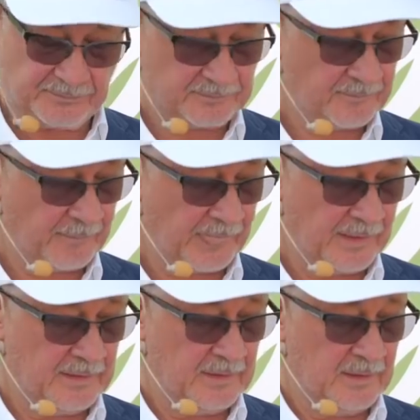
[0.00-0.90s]
–
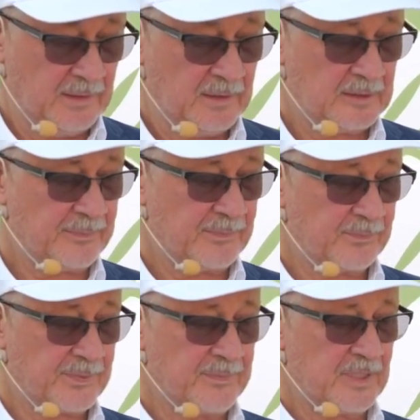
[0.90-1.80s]

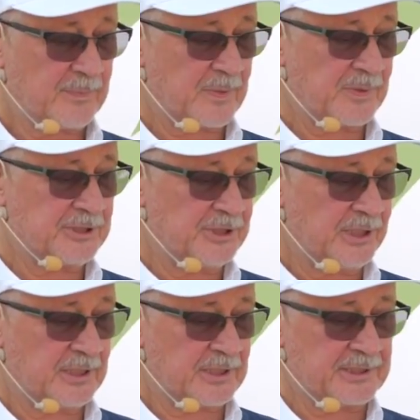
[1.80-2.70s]
Например, при
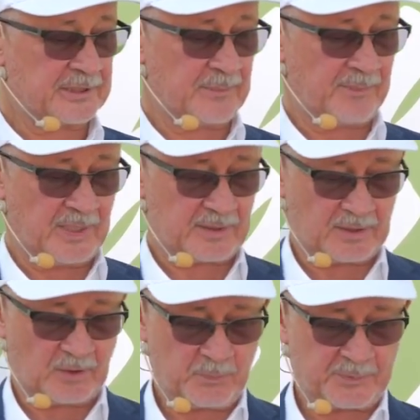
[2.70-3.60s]
посещении
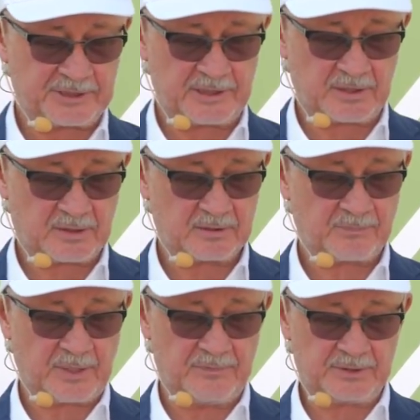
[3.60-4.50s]
технопарка он при членах
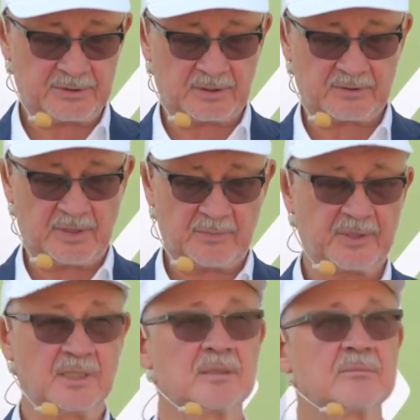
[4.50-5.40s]
правительства назвал
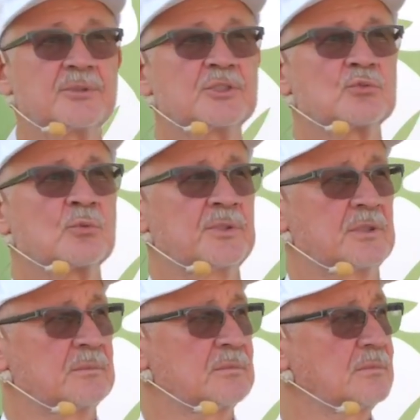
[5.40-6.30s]
меня
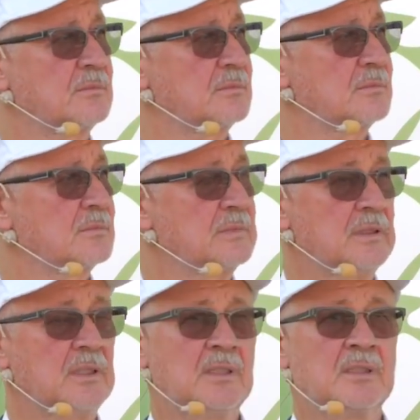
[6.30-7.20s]
преступником,
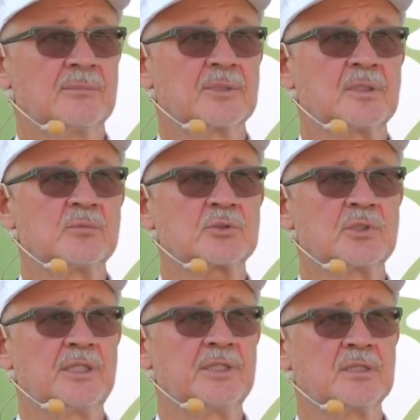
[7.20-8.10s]
потому
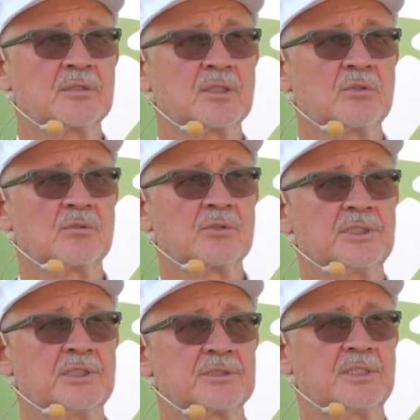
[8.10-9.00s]
что я делаю дорогу,
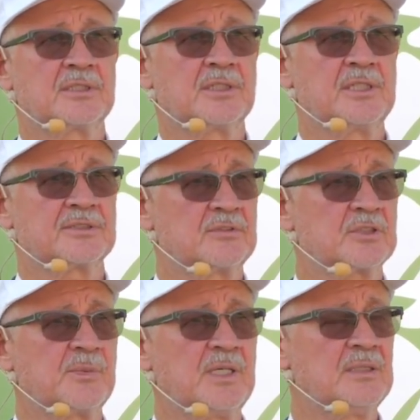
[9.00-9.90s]
где нет
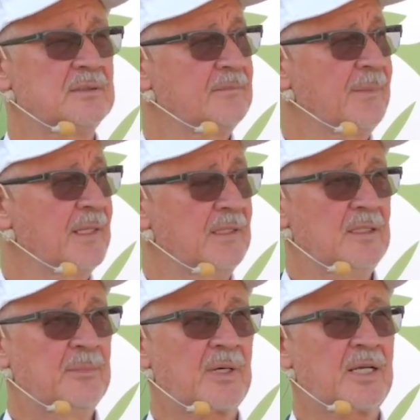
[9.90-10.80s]
рельсовый шпал,
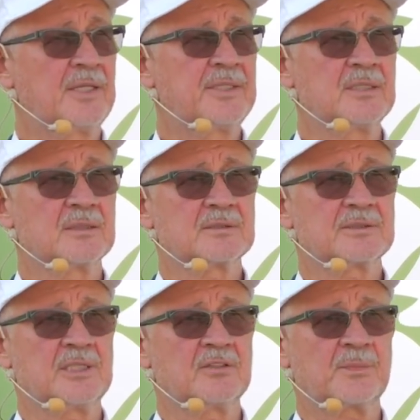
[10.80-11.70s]
и прокатил
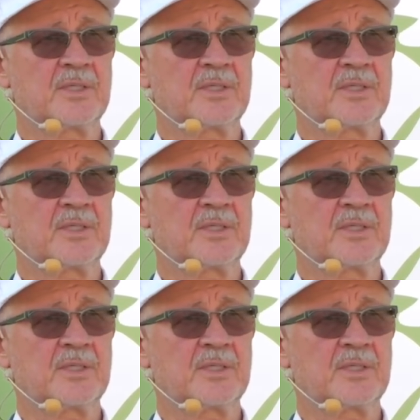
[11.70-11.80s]
членов